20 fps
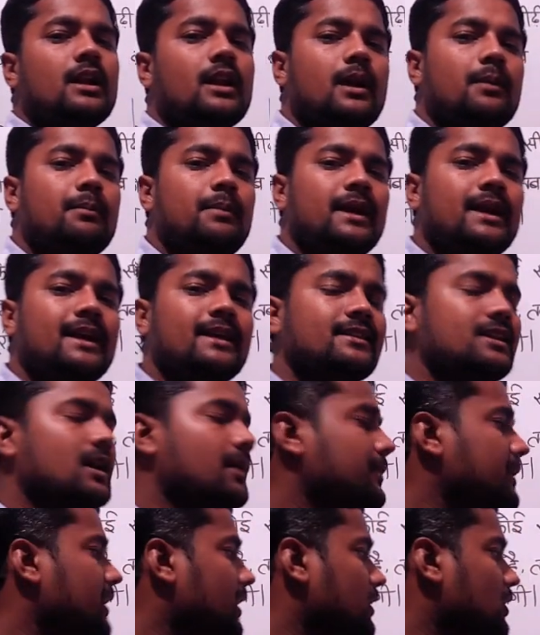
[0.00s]
नब्बे के
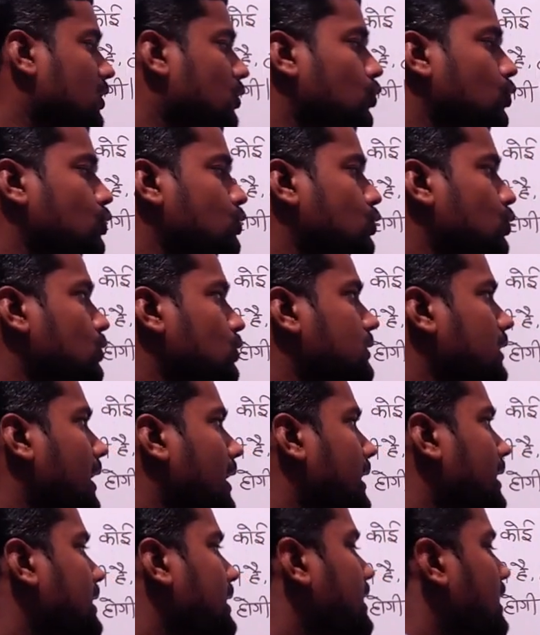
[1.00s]
सामने अंडर रूट दो होता
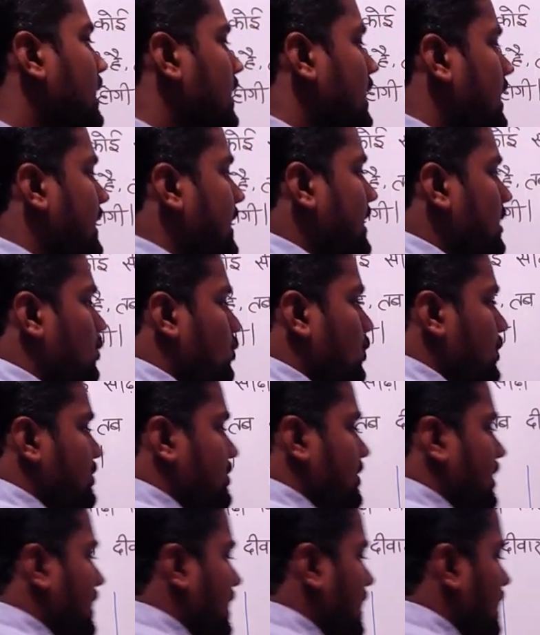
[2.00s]
है लेकिन
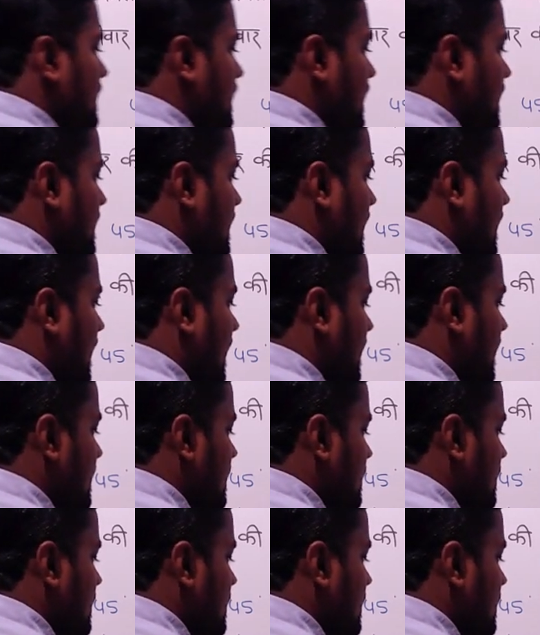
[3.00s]
क्वेश्चन कितना दे रहा है